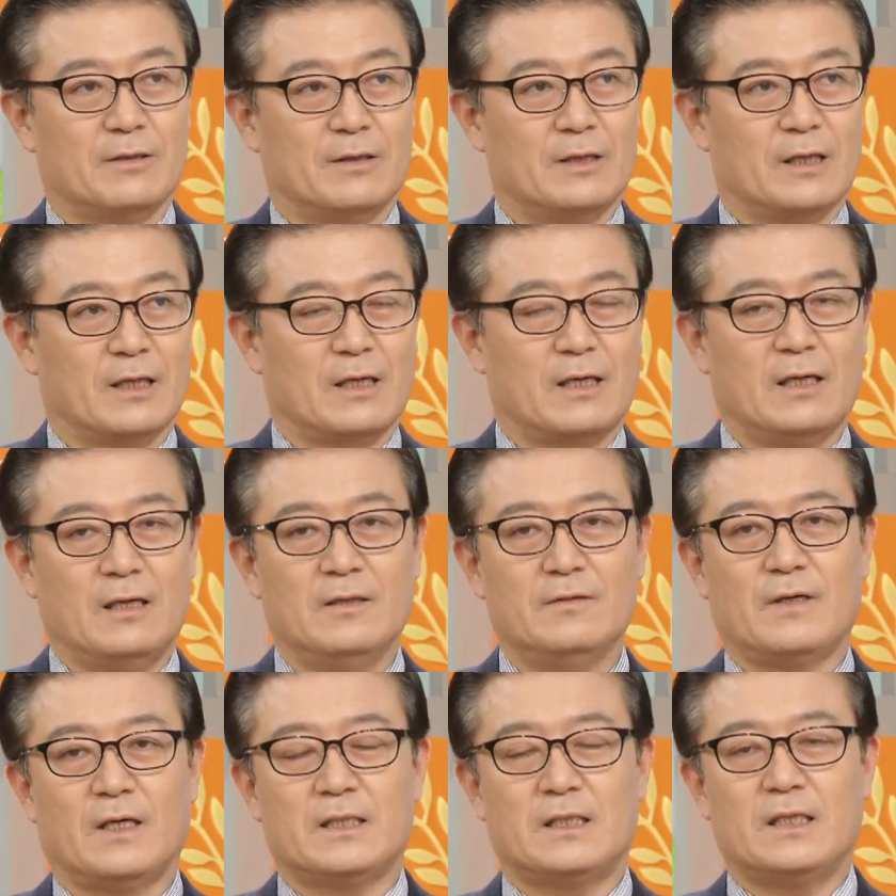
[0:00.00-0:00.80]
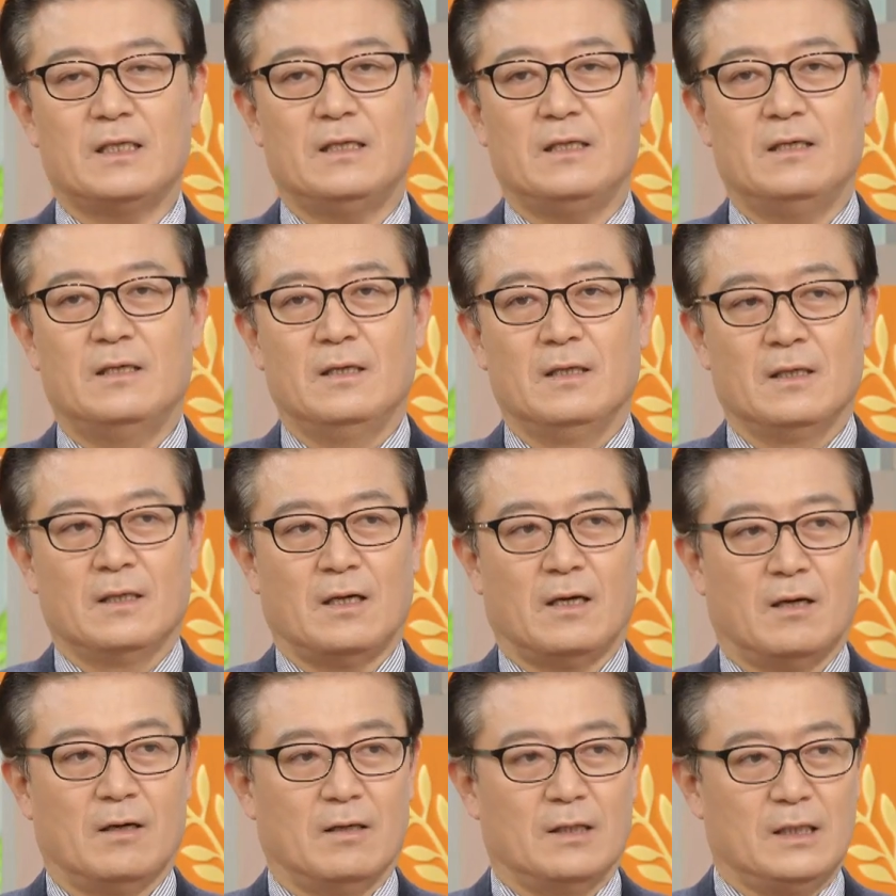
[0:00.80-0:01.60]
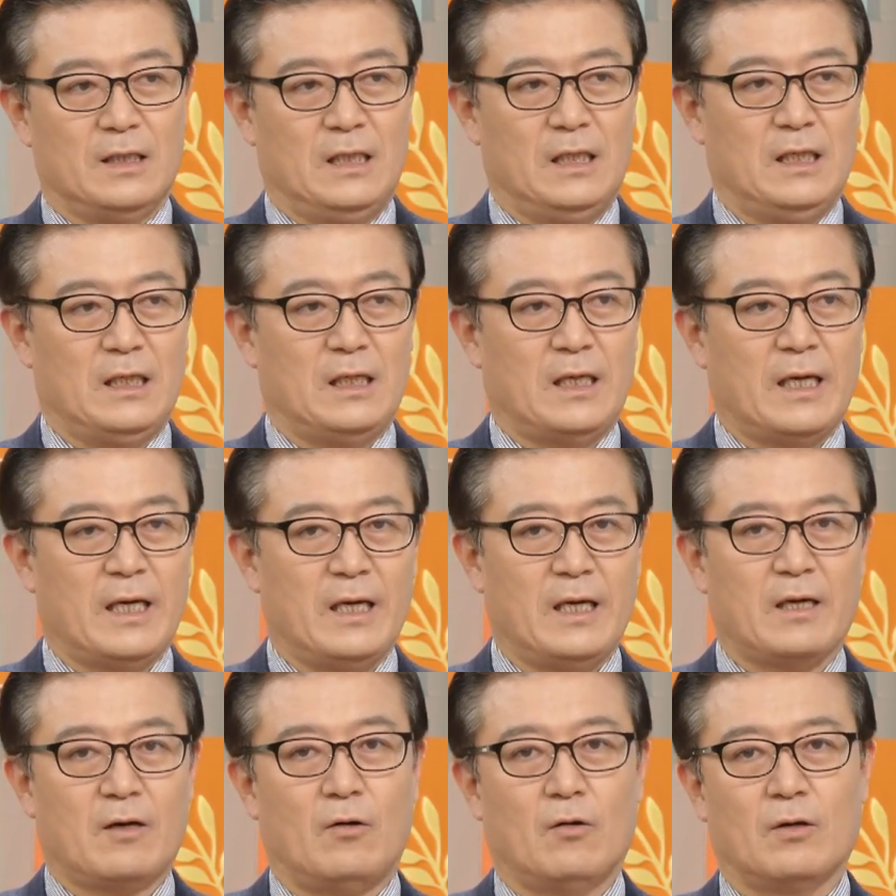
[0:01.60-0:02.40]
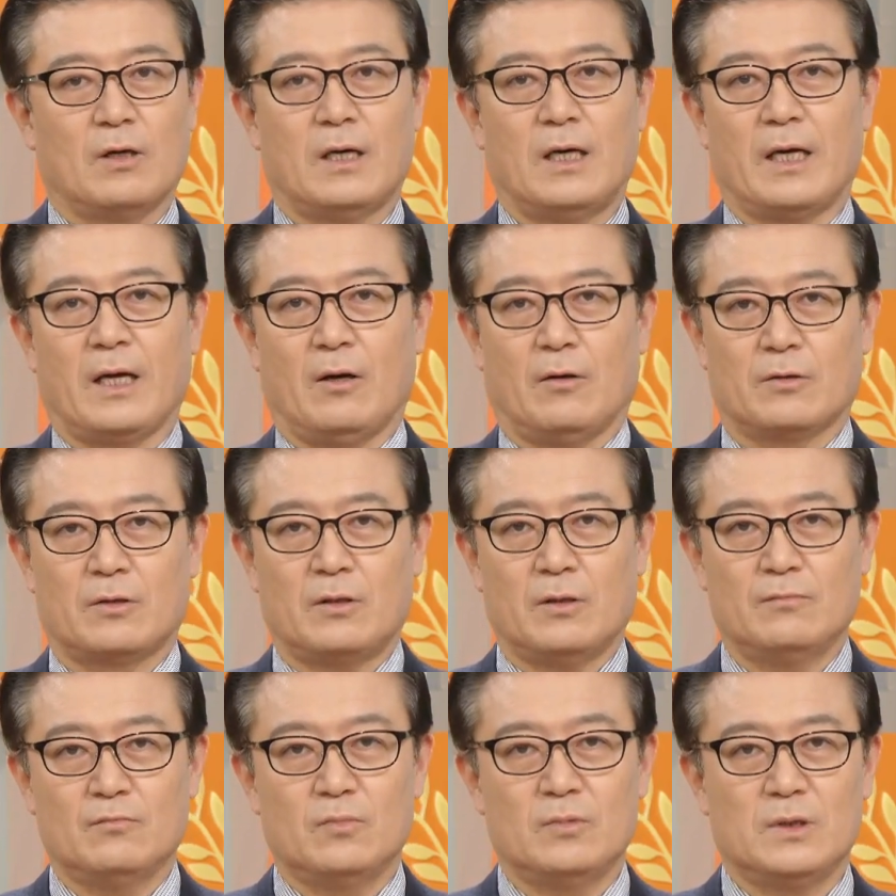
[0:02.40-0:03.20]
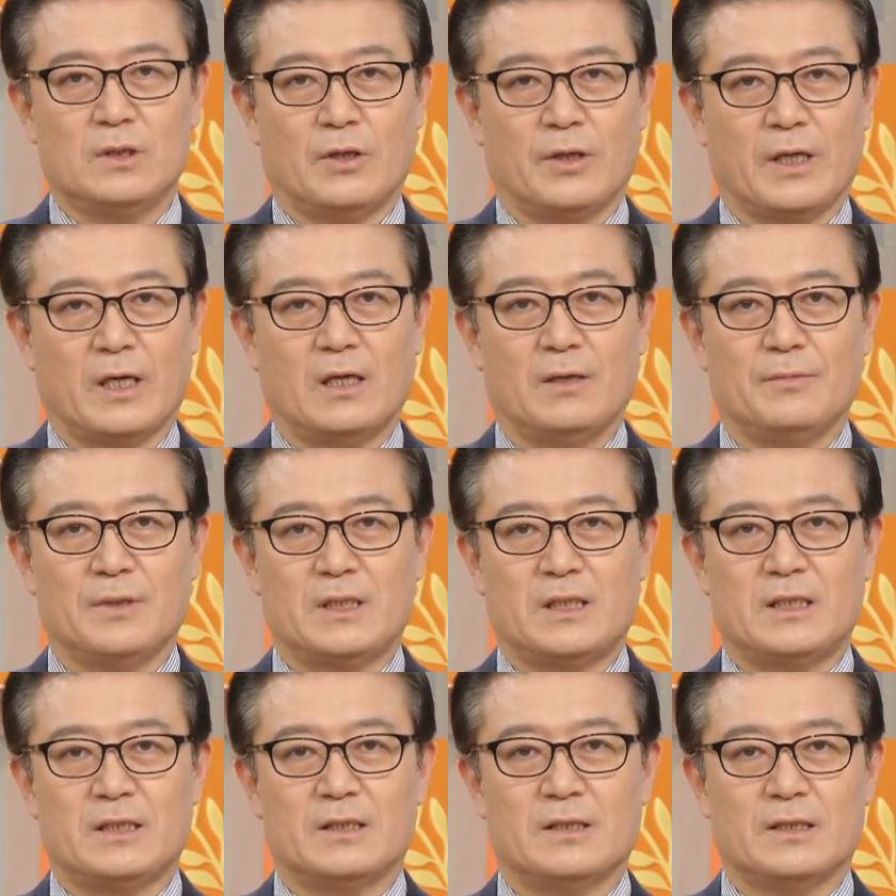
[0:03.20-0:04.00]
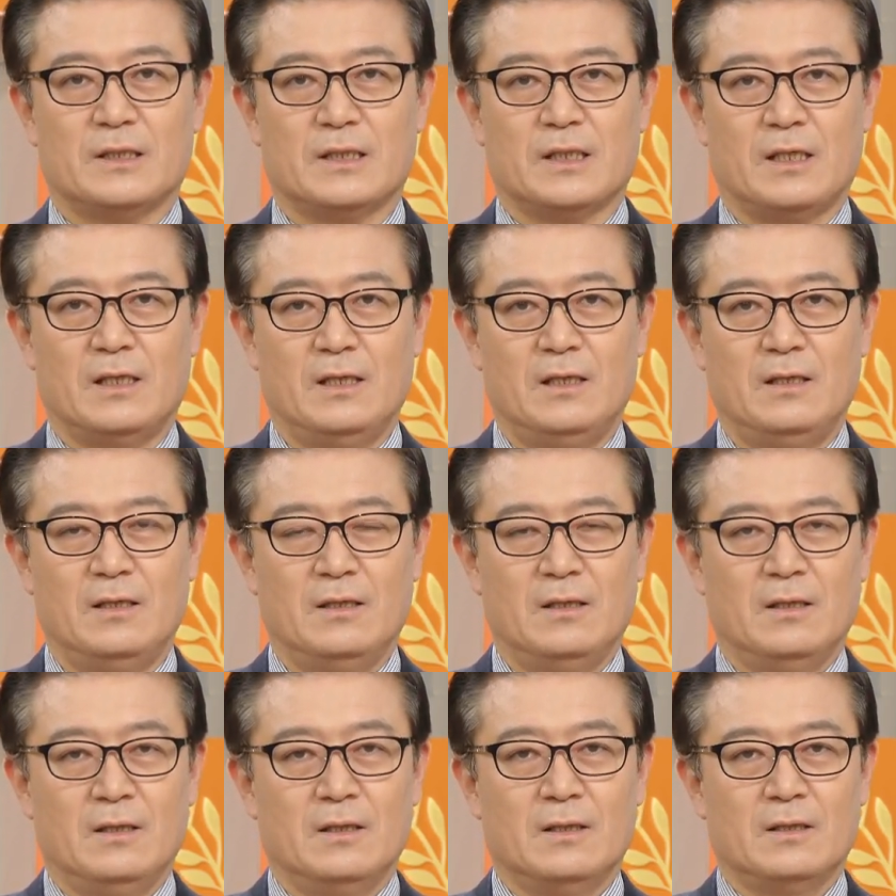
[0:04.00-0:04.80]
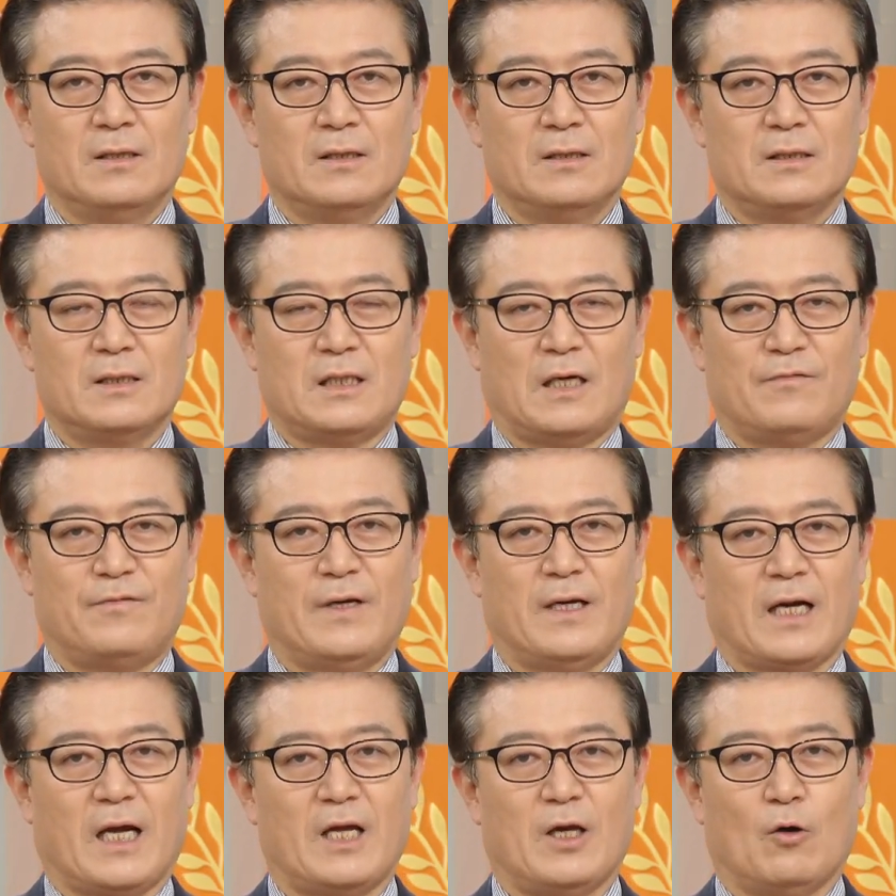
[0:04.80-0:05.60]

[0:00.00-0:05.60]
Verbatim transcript: 그러니까 네. 사실 어, 이게 건강에 어떤 영향을 미치는지를 자세하게